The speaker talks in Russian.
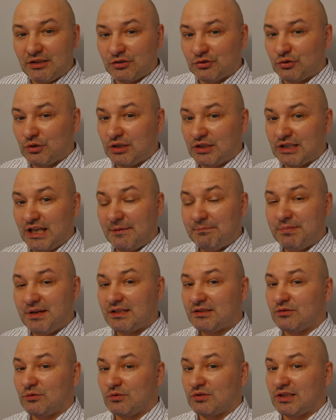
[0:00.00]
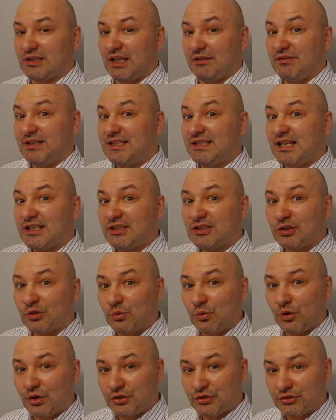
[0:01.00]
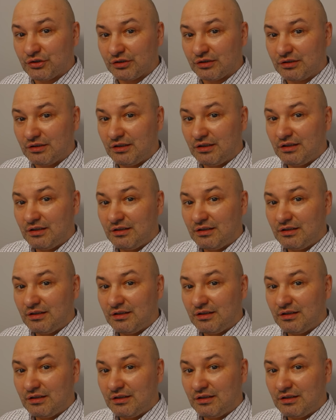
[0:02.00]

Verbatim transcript: что это обязан установить застройщик.